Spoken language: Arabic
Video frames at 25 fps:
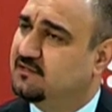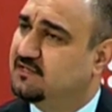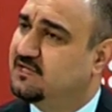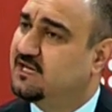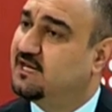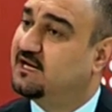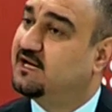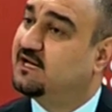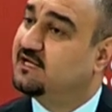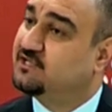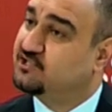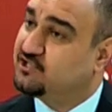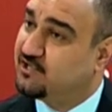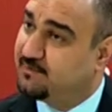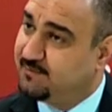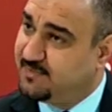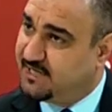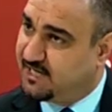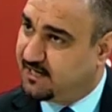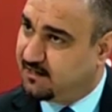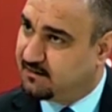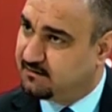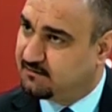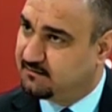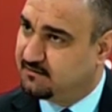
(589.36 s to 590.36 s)
لنا
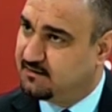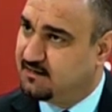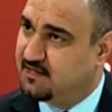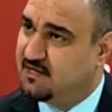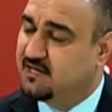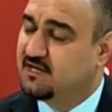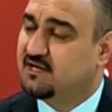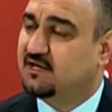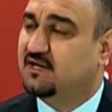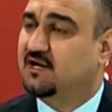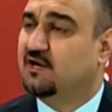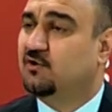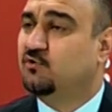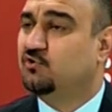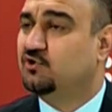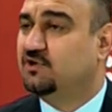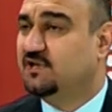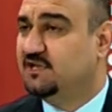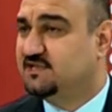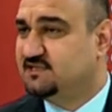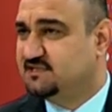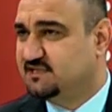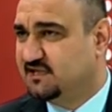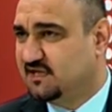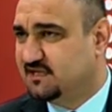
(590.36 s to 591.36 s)
جميعا
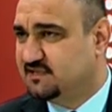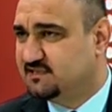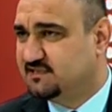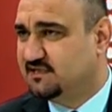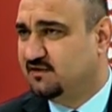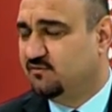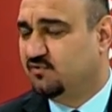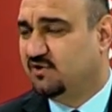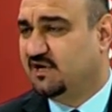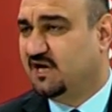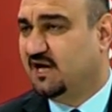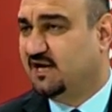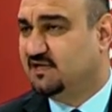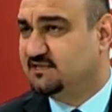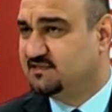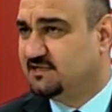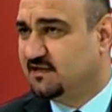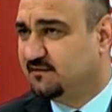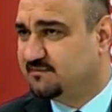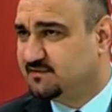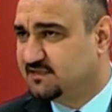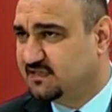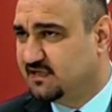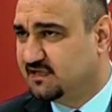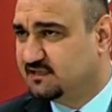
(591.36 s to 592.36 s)
ككتل سياسية
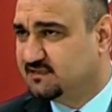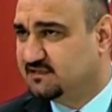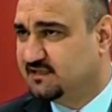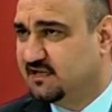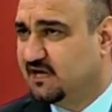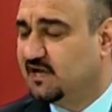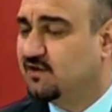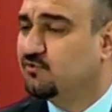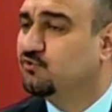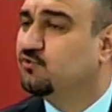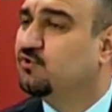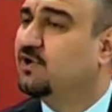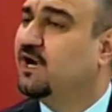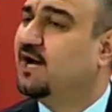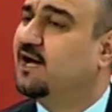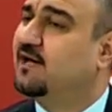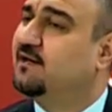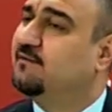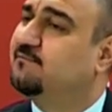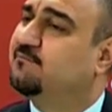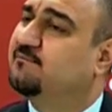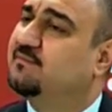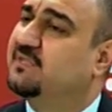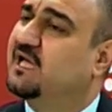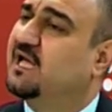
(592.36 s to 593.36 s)
وكأحزاب سياسية أن
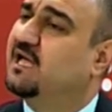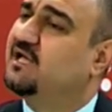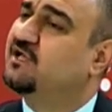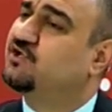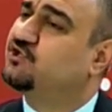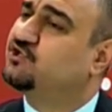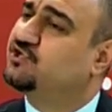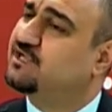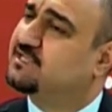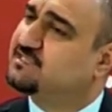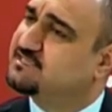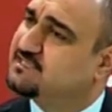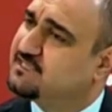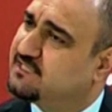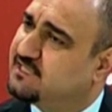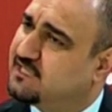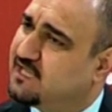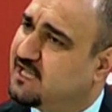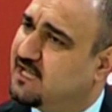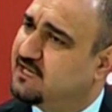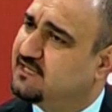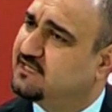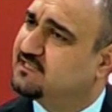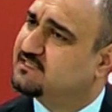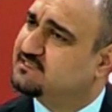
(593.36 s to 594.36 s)
نرحب بأي شخص
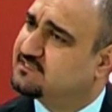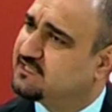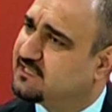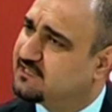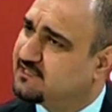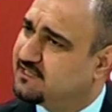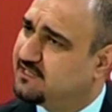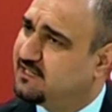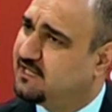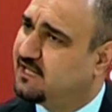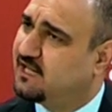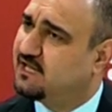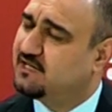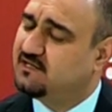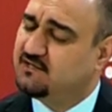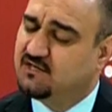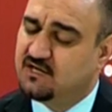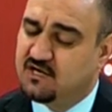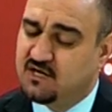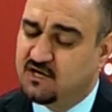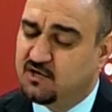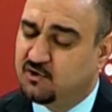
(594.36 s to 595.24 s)
كان يستطيع أن